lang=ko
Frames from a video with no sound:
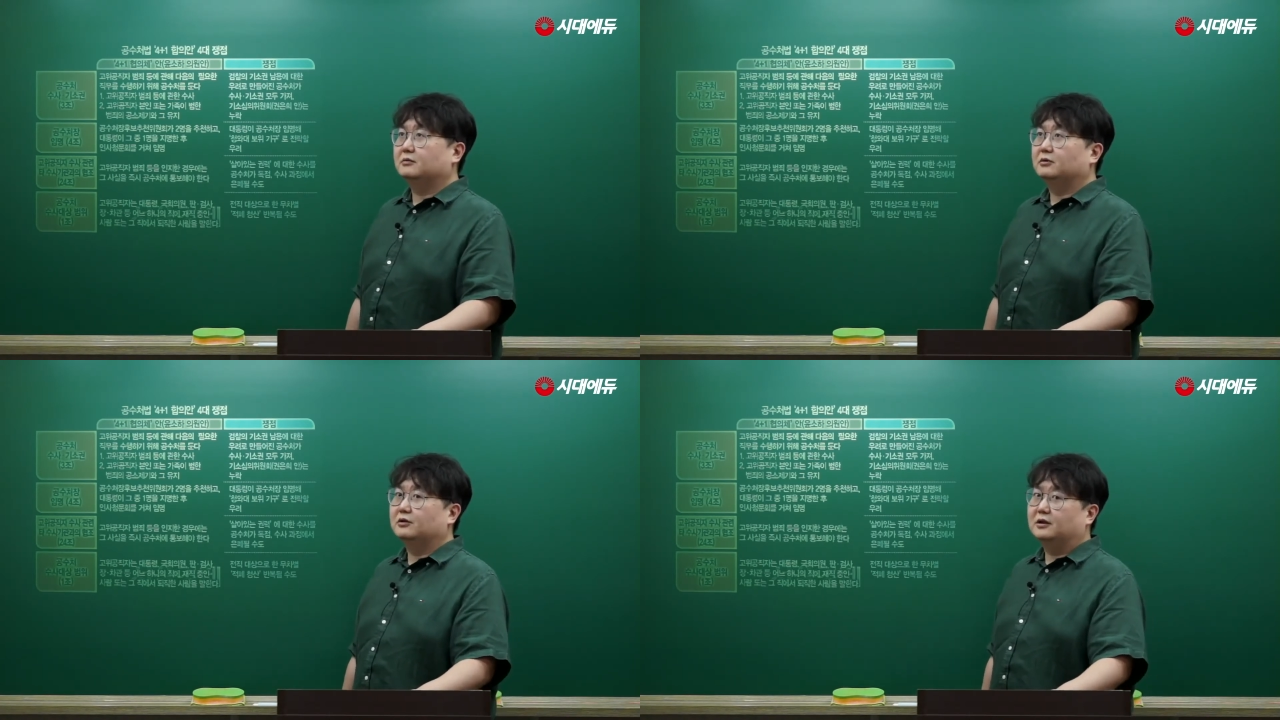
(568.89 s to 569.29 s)

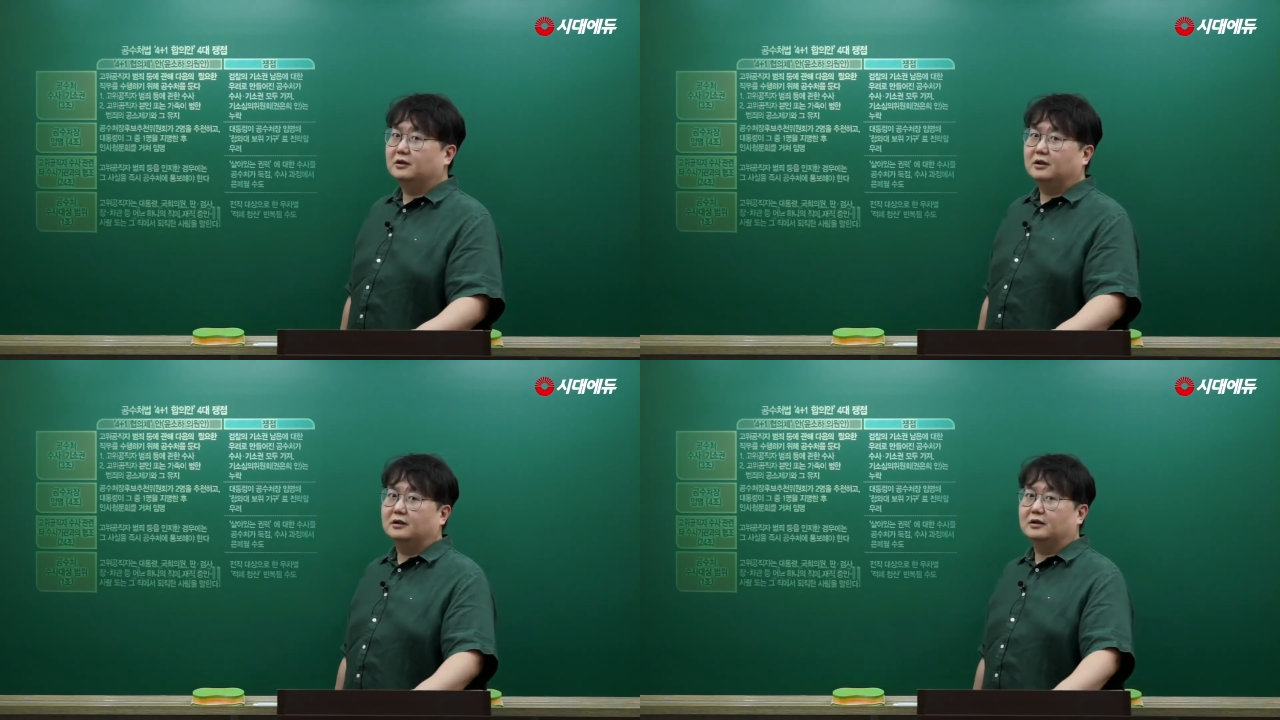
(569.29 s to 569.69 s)
뭐
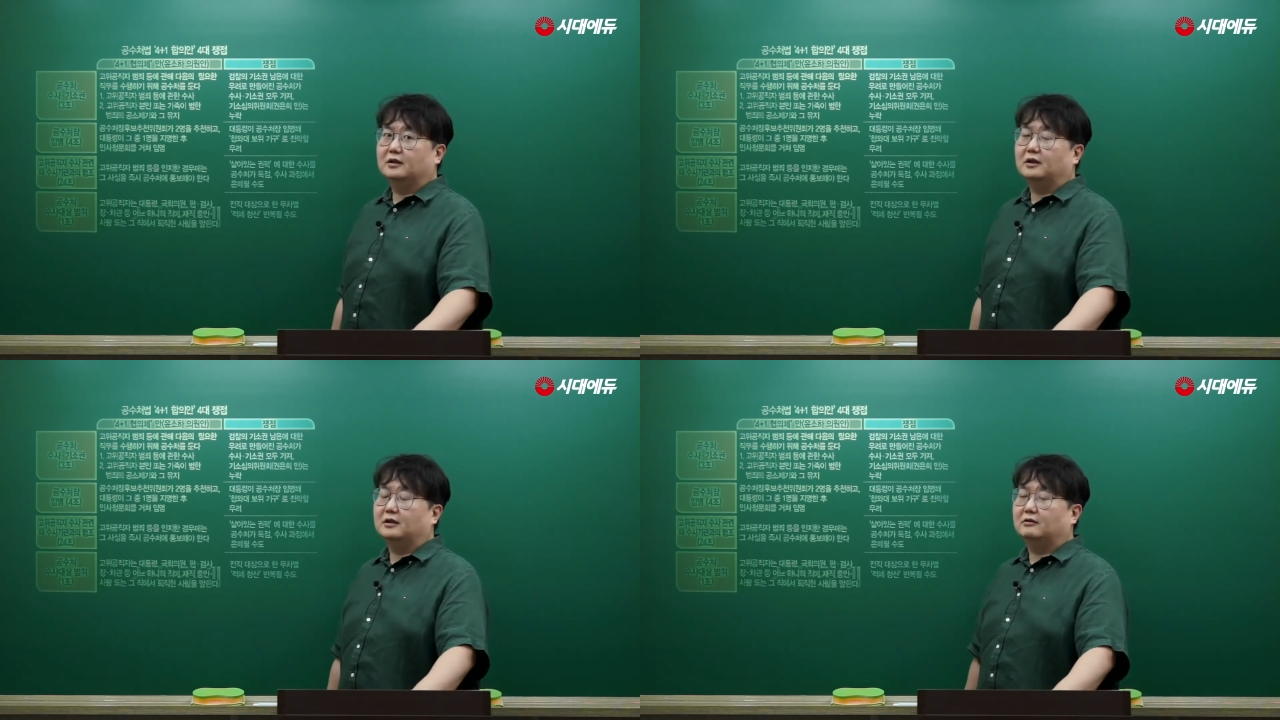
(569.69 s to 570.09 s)
얘기를 해야
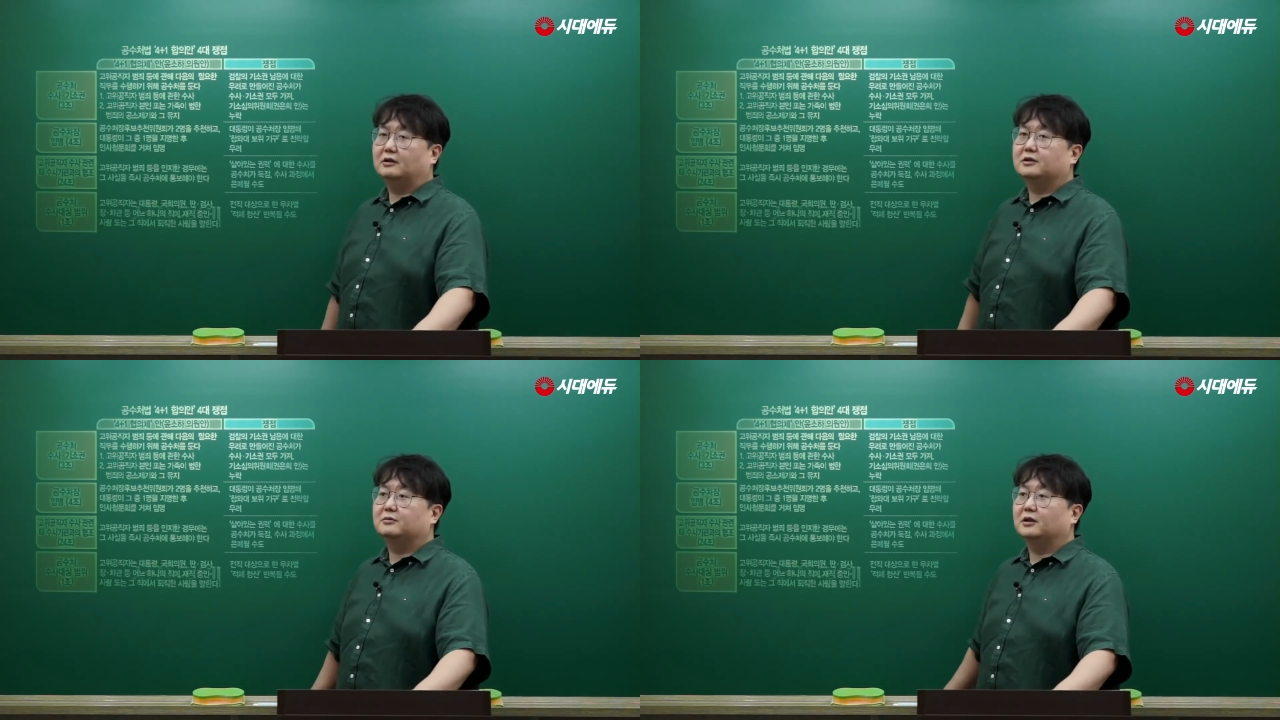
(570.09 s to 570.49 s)
되나라고
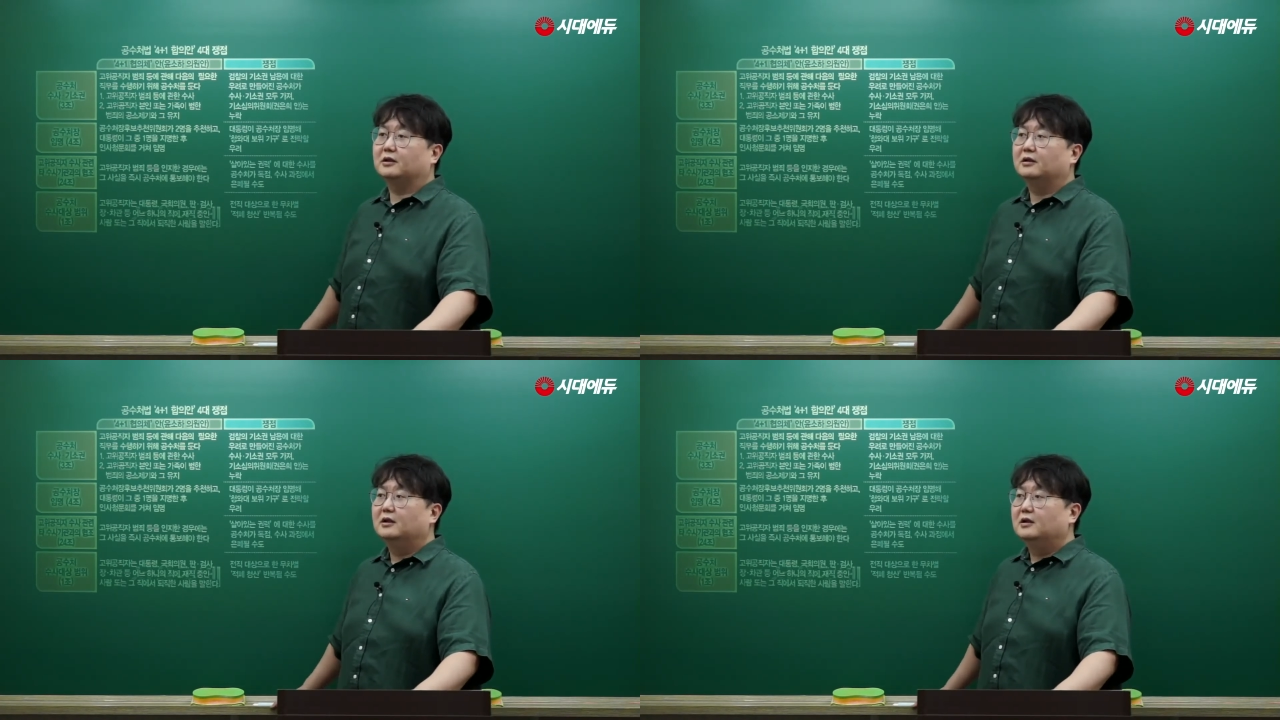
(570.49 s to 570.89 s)
하지만은